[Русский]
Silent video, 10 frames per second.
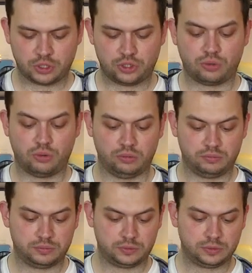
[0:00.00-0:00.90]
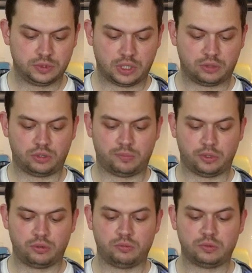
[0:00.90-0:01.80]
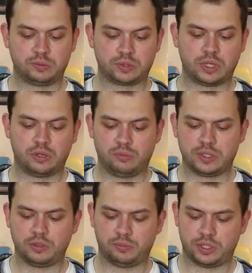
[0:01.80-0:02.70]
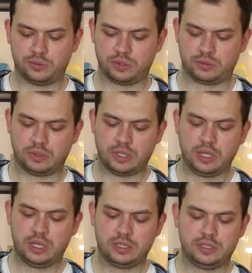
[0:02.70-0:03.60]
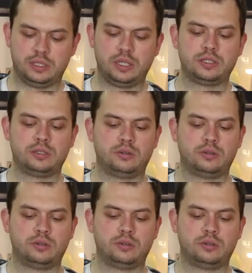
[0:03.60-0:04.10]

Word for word: чехол угу. который потом выпускают массовое производство. Здесь